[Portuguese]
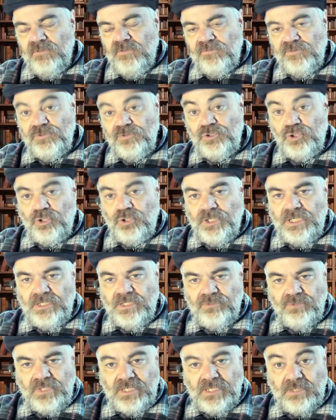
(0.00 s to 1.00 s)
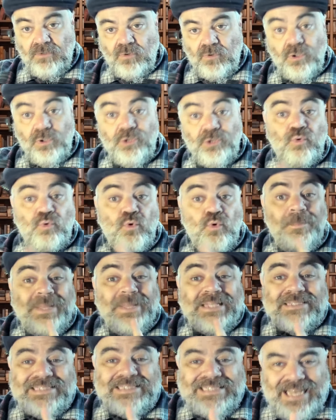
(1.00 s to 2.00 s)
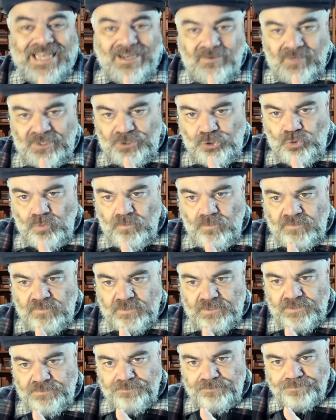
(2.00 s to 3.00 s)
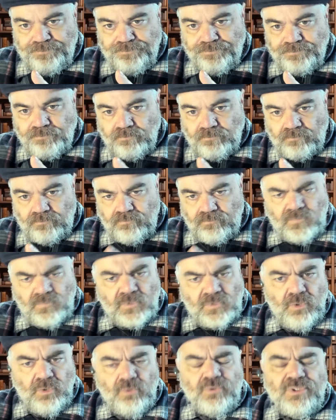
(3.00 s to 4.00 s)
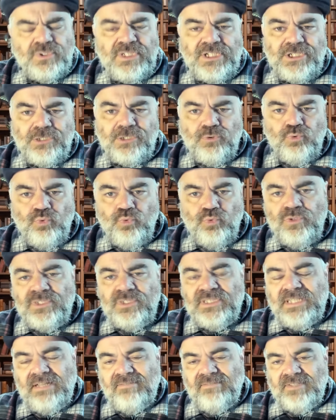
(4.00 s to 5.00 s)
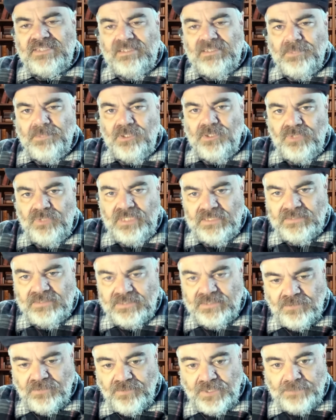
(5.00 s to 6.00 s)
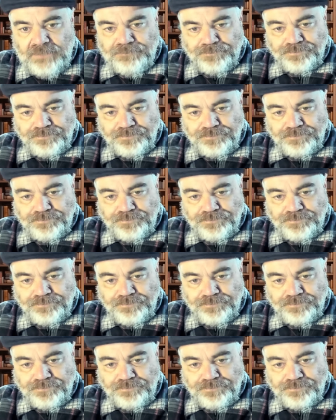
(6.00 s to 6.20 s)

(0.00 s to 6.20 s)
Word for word: funcionando, né? Quando começaram as chuvas, ou seja, tudo estava sem manutenção. Né?